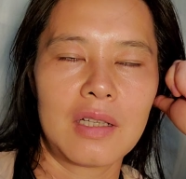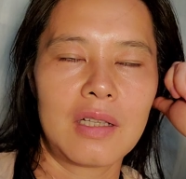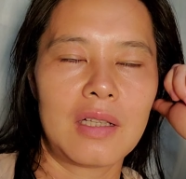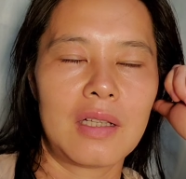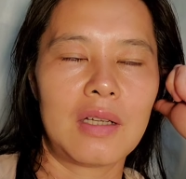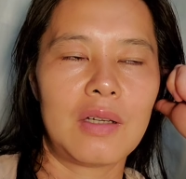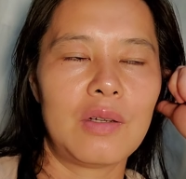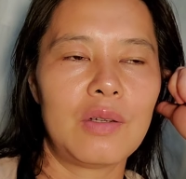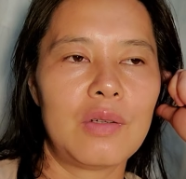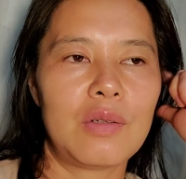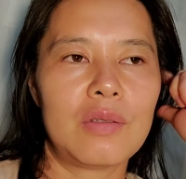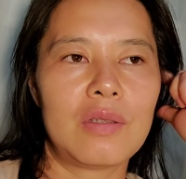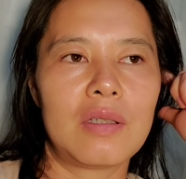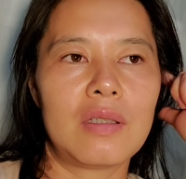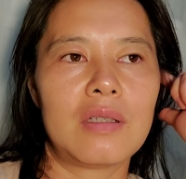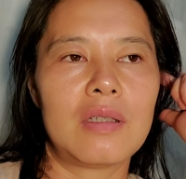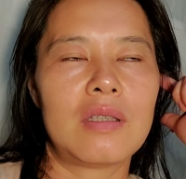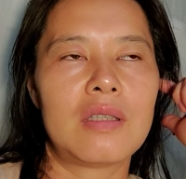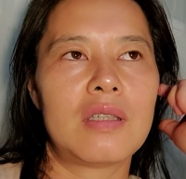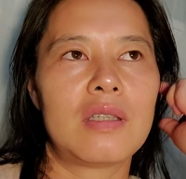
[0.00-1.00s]
然后你
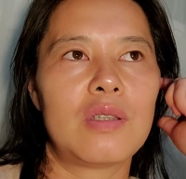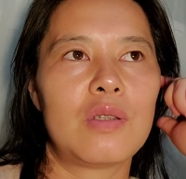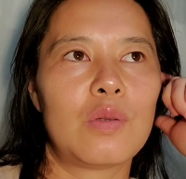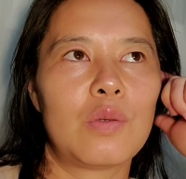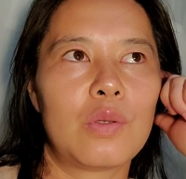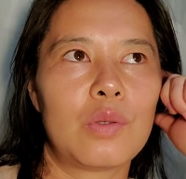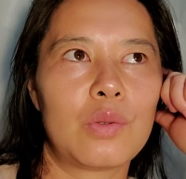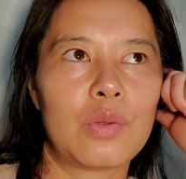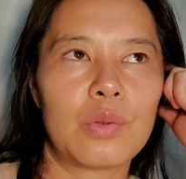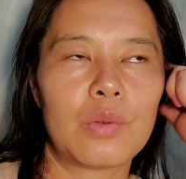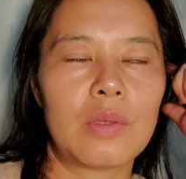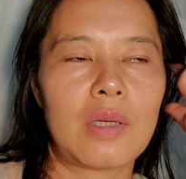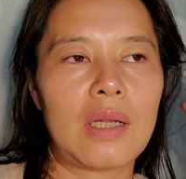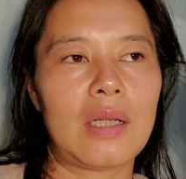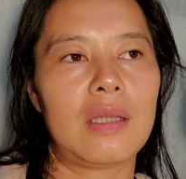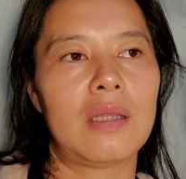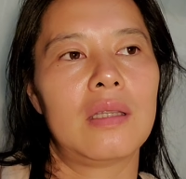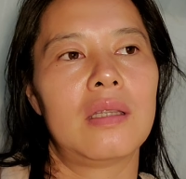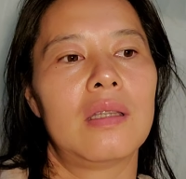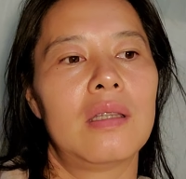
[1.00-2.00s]
的心就会突
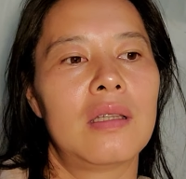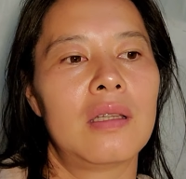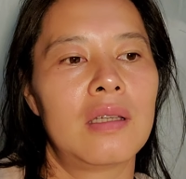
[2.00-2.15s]
然